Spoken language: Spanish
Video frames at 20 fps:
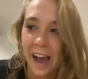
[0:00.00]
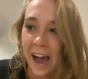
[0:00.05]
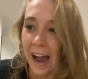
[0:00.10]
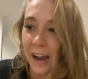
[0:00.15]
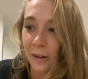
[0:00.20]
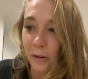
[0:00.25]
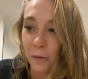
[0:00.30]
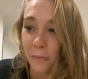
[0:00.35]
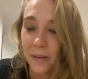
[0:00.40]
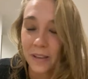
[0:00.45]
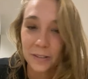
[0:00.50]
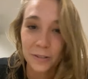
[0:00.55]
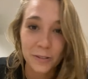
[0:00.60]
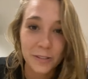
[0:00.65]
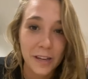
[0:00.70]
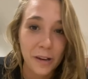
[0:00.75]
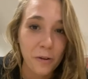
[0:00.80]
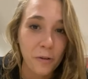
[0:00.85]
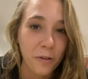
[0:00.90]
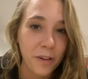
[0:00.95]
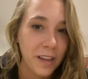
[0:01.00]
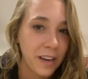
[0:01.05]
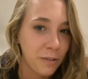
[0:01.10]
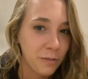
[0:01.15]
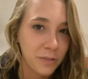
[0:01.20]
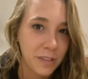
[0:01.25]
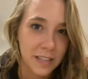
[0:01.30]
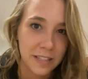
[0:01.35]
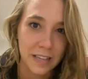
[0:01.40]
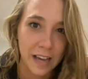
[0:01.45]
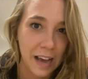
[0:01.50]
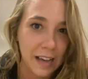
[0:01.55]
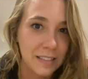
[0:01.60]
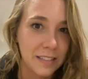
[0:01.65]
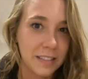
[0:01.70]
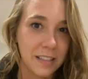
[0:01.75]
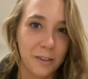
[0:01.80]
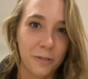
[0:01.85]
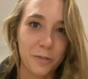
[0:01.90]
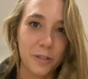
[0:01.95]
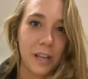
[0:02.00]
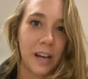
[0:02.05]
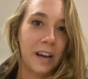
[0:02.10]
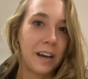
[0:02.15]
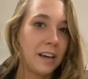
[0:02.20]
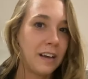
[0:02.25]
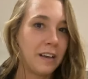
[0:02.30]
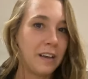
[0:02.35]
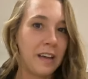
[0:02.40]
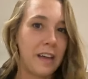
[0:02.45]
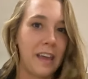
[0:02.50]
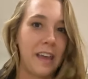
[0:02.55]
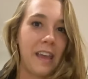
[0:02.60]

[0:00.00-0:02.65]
al comienzo llegó y era un desastre, o sea,